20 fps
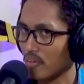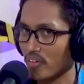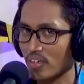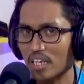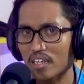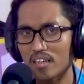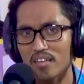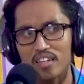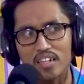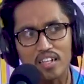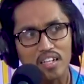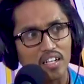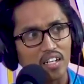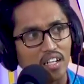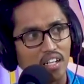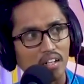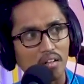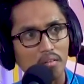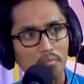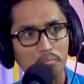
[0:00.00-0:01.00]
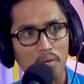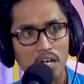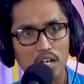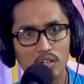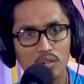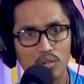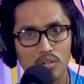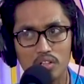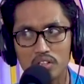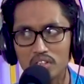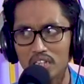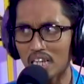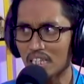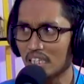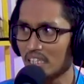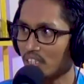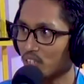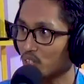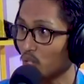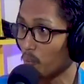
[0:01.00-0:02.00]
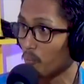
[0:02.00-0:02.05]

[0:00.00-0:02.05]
apa istilahnya sih? Manggung, nyanyi,